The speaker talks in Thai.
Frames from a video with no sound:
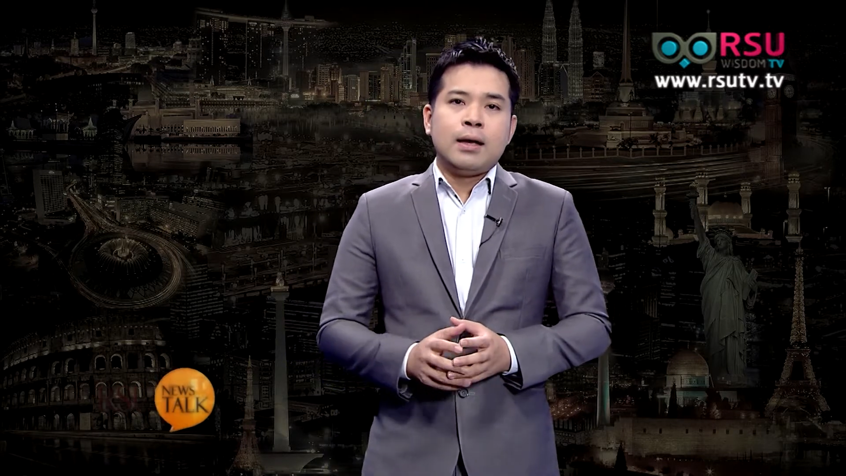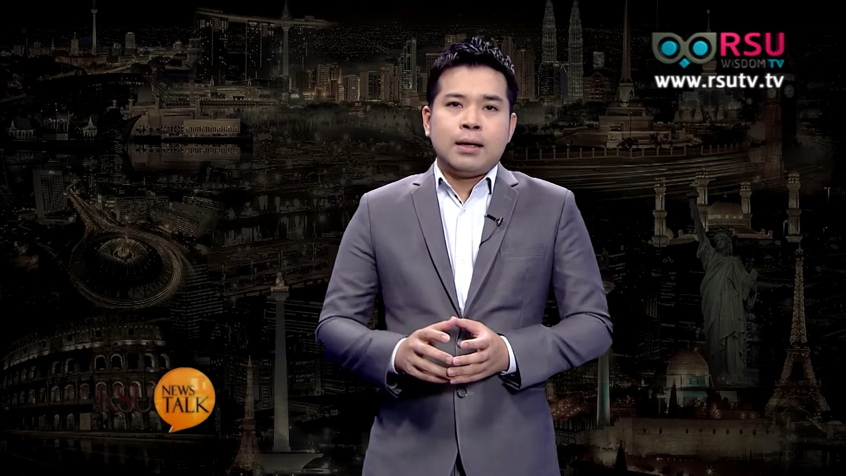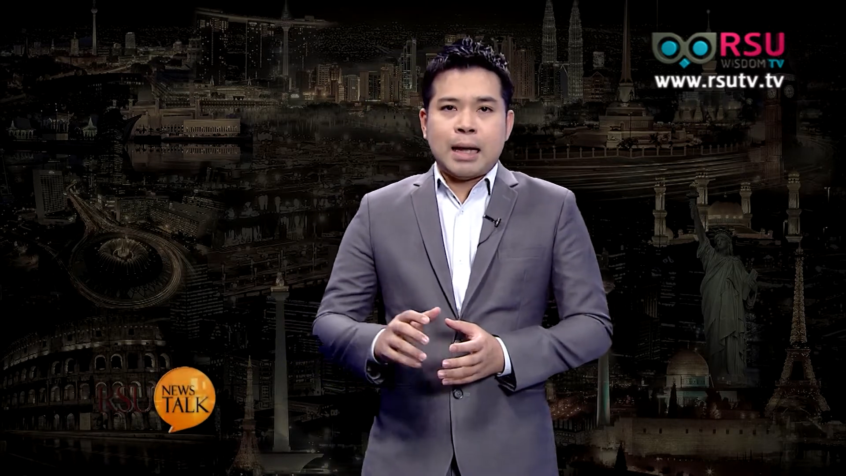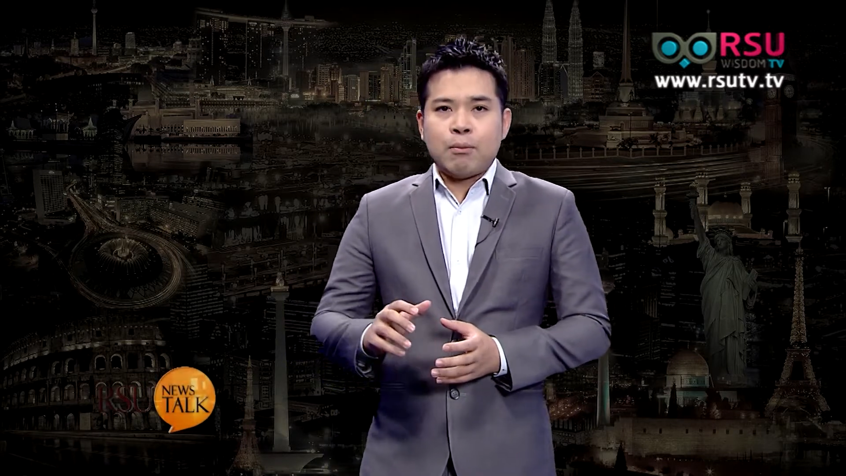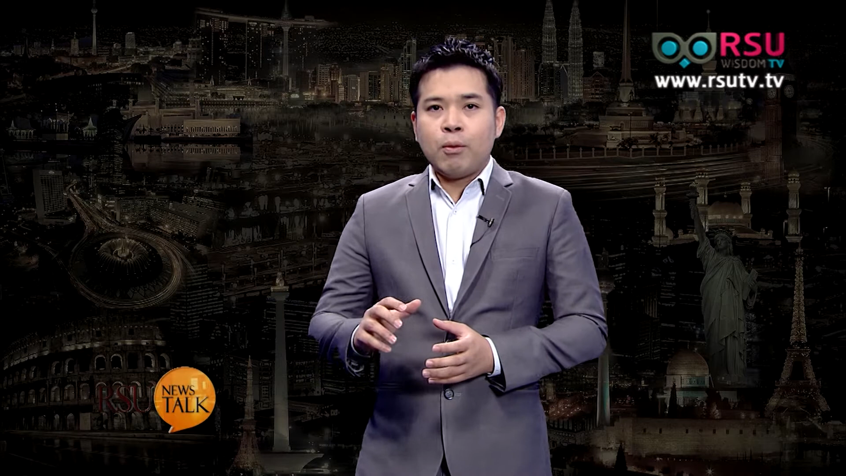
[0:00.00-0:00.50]

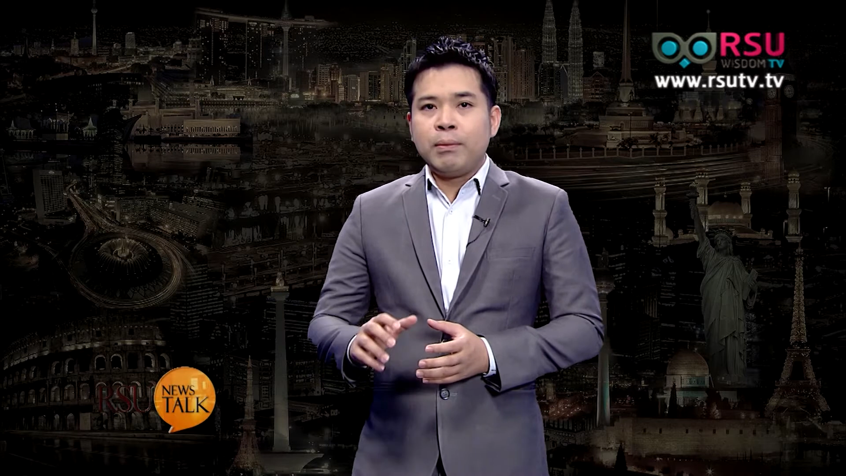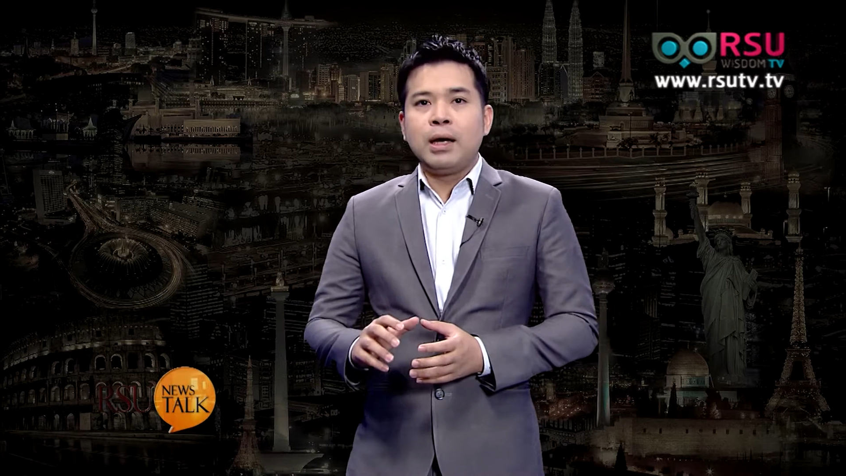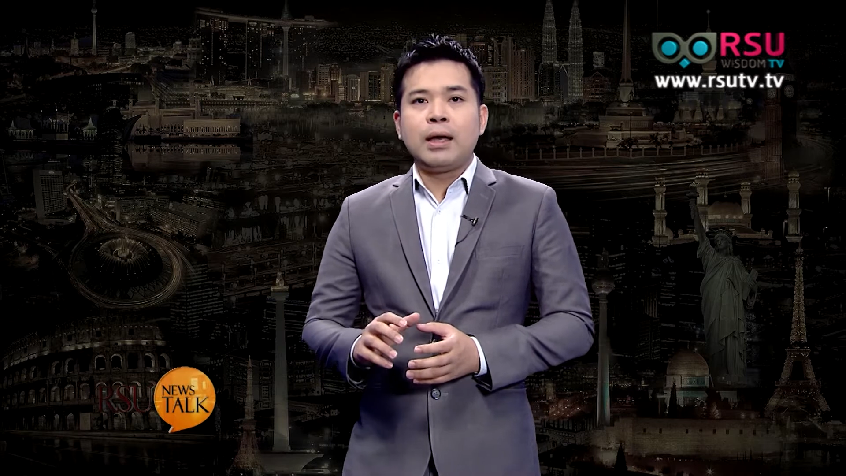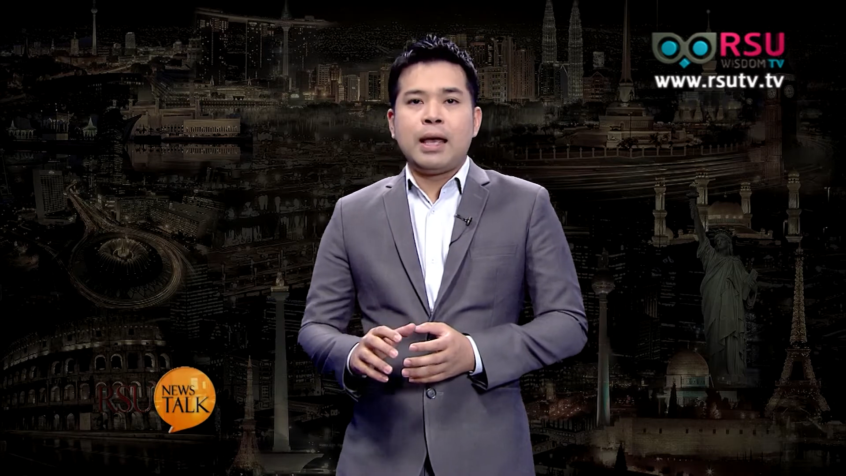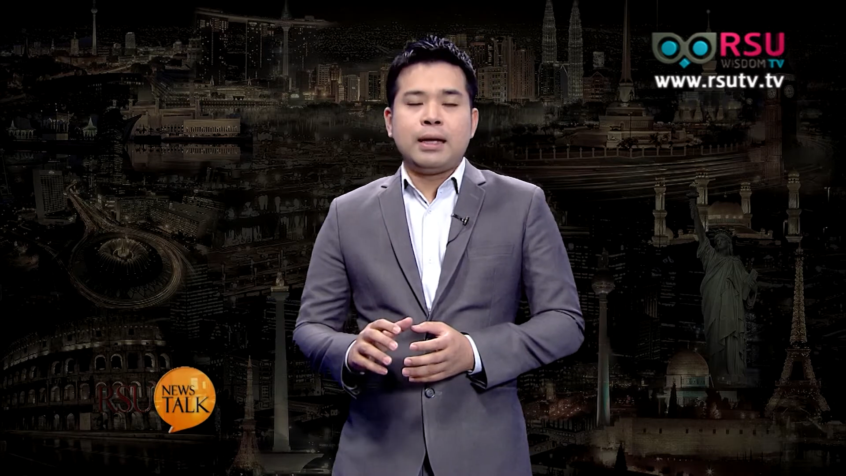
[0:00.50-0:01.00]
ในมุมห
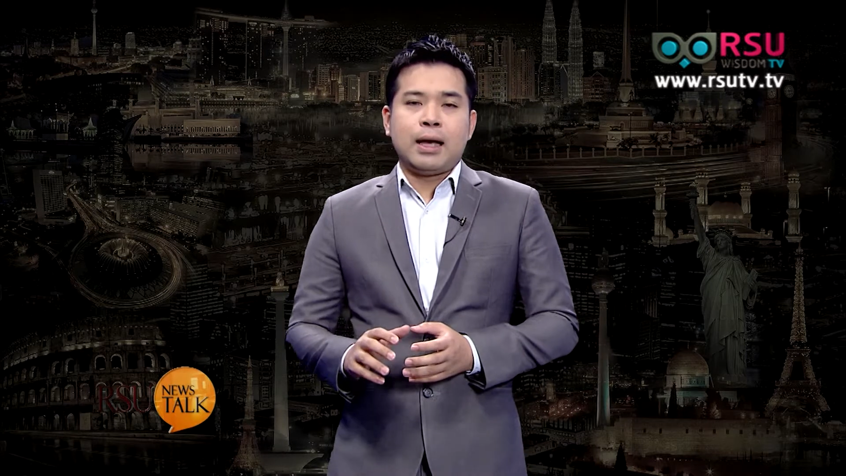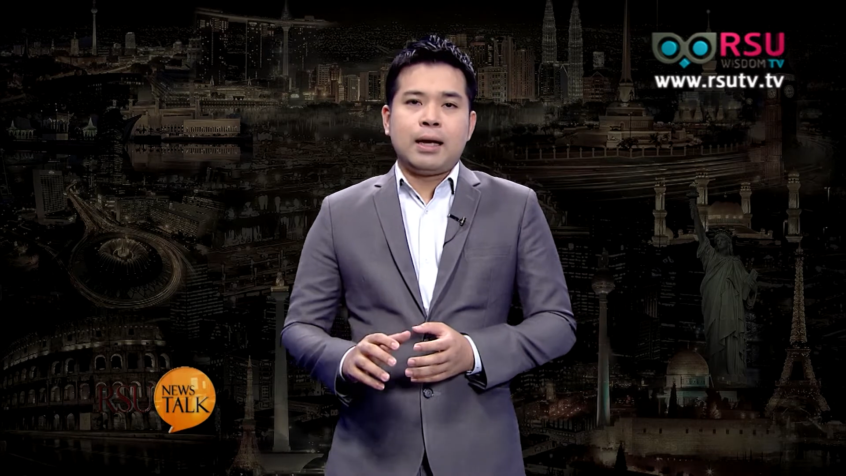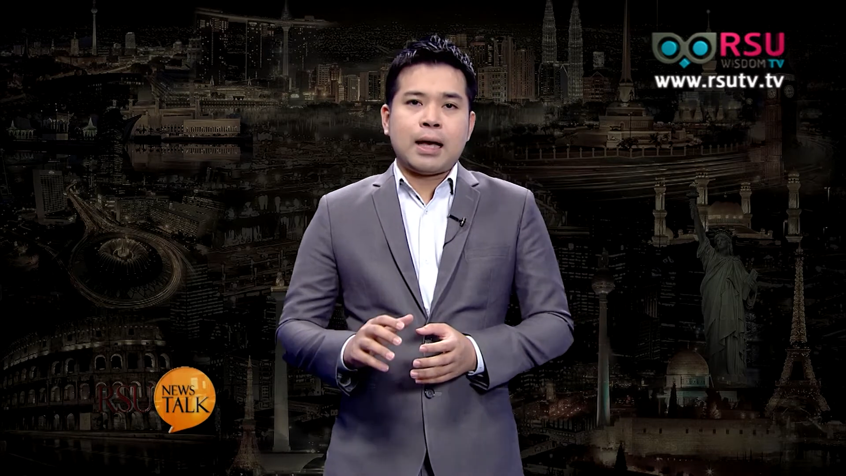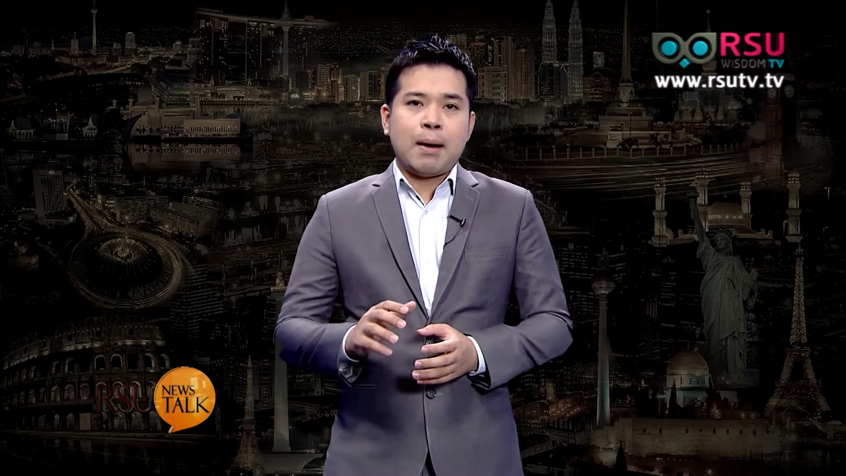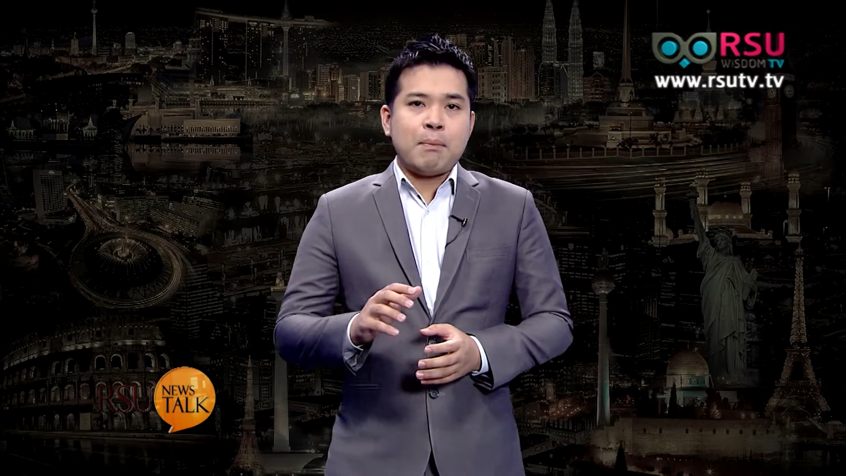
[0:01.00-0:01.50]
นึ่งเองเนี่ย
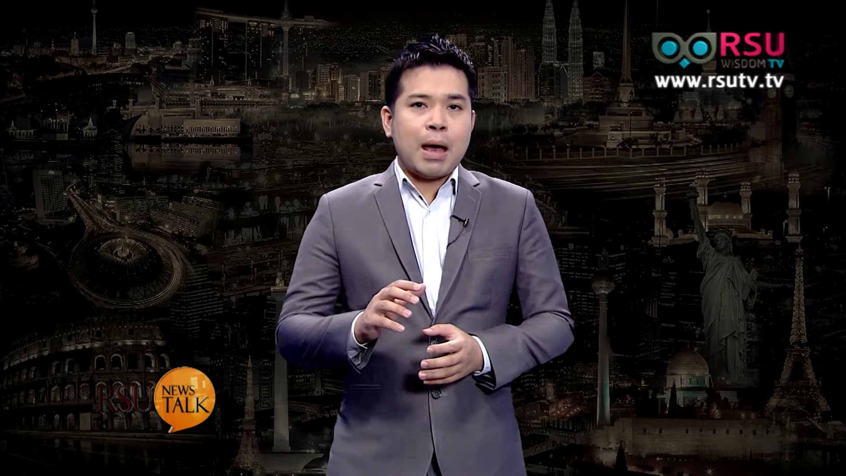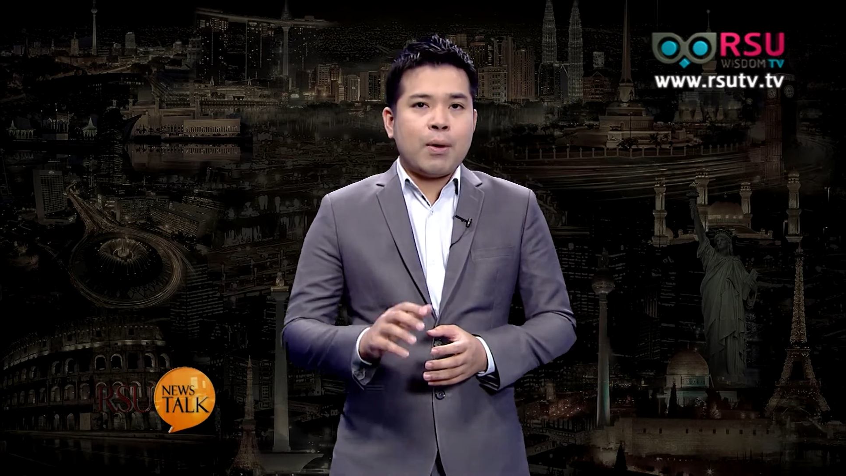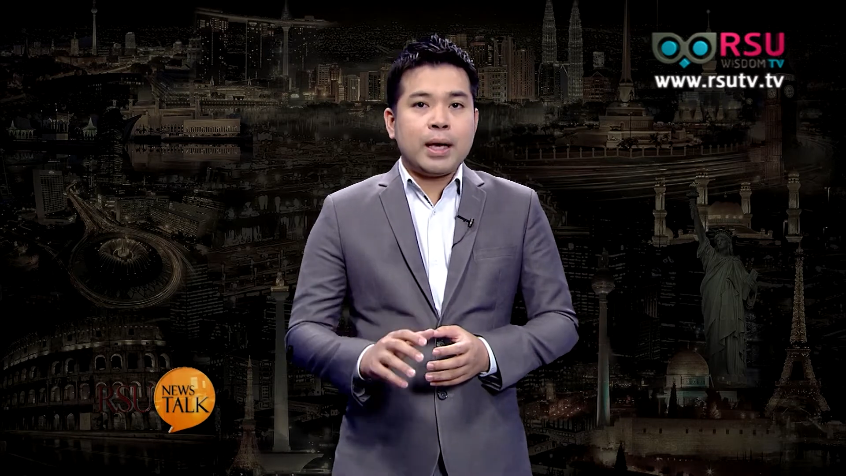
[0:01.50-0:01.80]
นะครับแม้